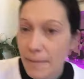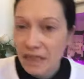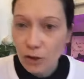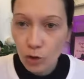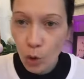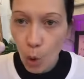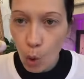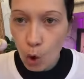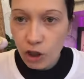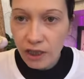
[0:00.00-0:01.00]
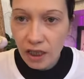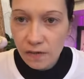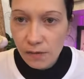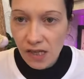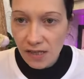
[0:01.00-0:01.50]
Passons au côté
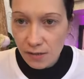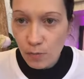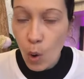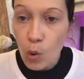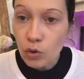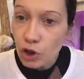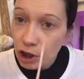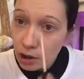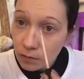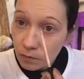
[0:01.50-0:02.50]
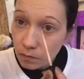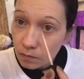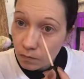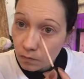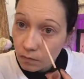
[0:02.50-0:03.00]
Silly Sponge.
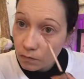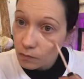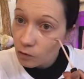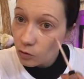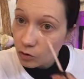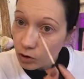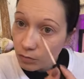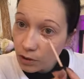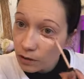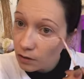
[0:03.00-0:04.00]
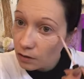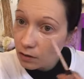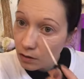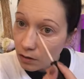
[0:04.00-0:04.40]
Donc je vais mettre